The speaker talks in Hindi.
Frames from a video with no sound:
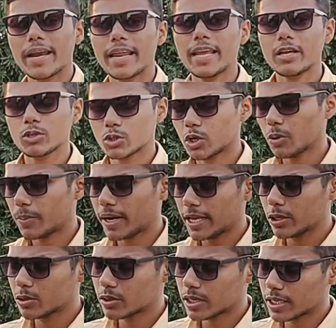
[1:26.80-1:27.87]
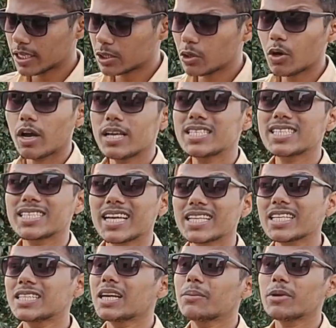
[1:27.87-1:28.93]
पेन है उसको पहले यूज़ करेंगे तो इसके
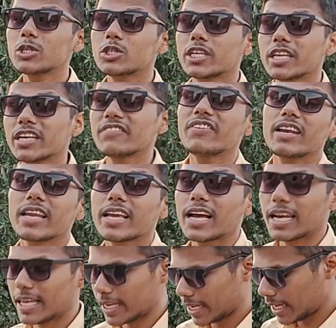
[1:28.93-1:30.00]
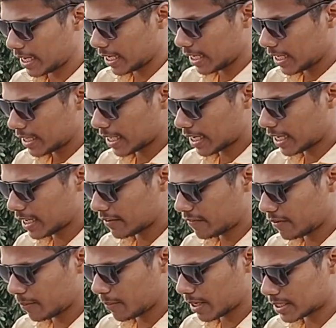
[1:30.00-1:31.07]
अंदर से हम इसकी रिफ़िल निकालेंगे ताकि
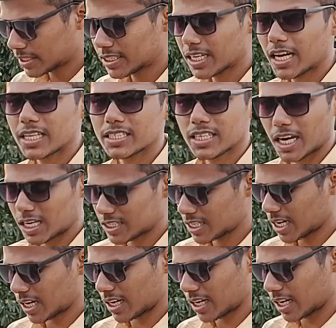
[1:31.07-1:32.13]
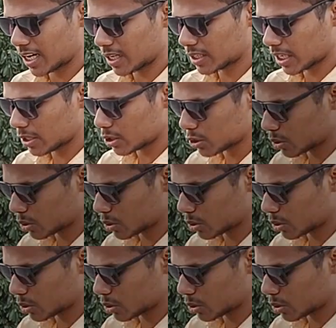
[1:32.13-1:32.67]
रिफ़िल में अच्छा खासा कलर आता है